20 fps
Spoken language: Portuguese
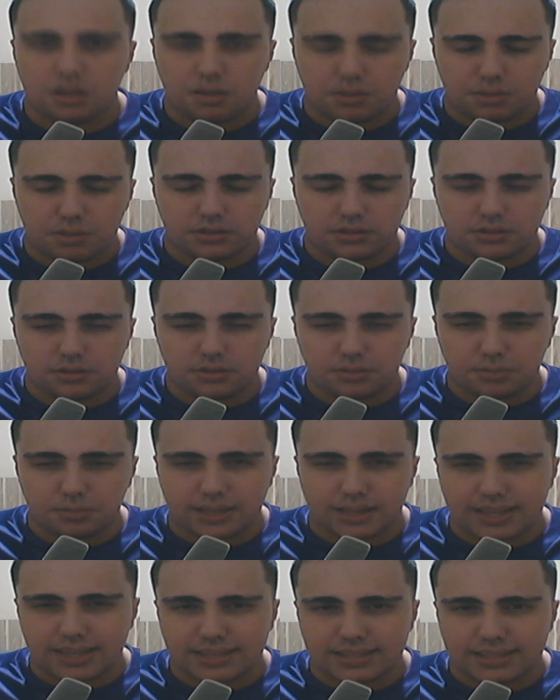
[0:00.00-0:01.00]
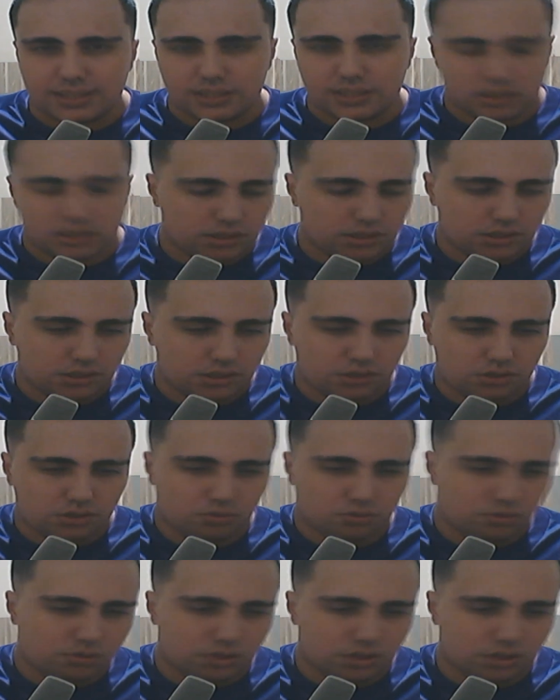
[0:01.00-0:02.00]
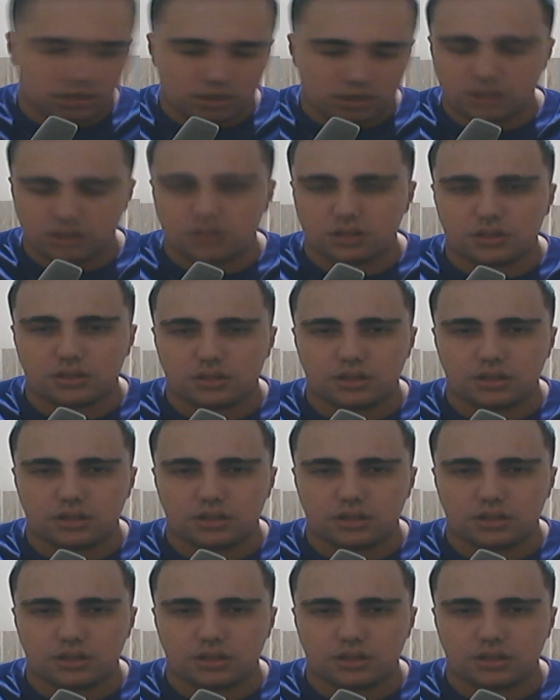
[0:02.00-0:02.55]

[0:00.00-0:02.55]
Mas antes de mais nada, antes a gente conseguir,